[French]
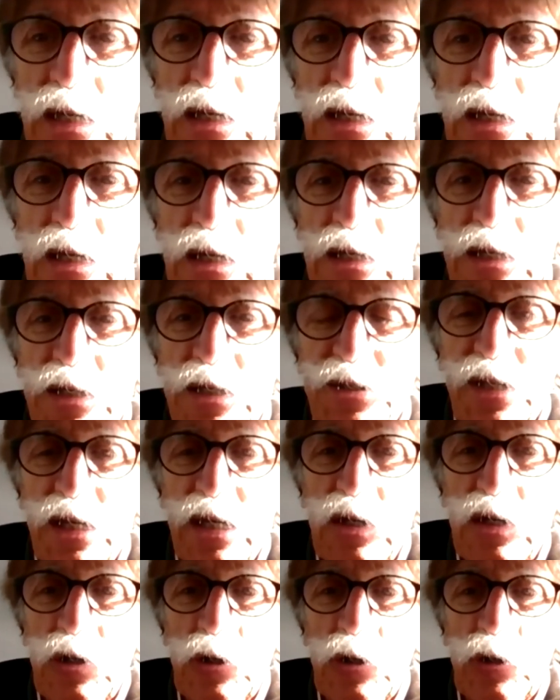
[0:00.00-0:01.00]
euh,
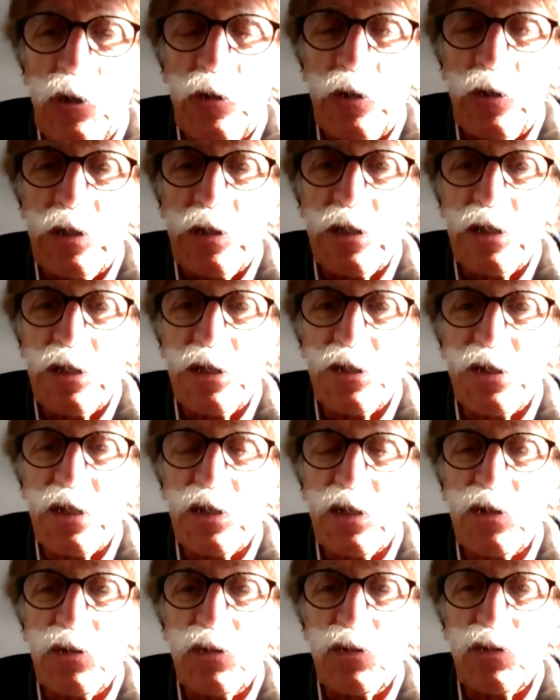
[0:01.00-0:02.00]
était,
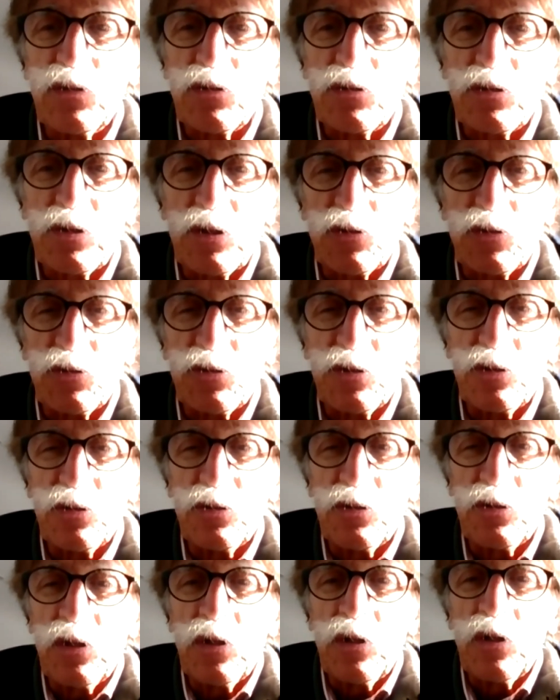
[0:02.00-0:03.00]
quelque chose
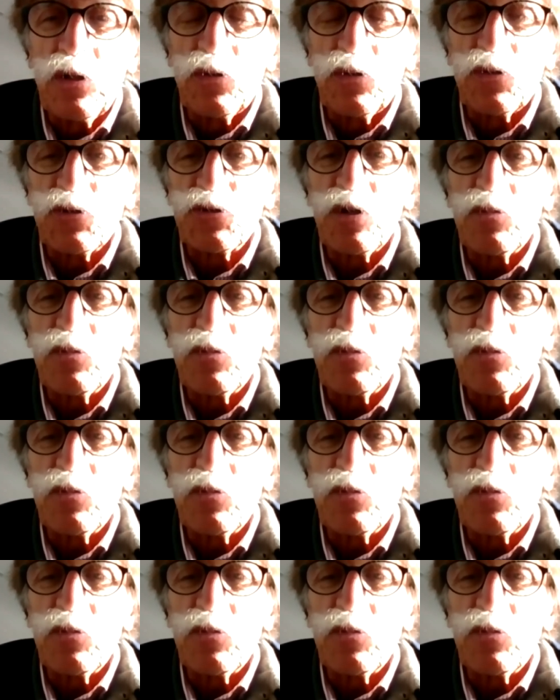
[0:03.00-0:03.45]
de non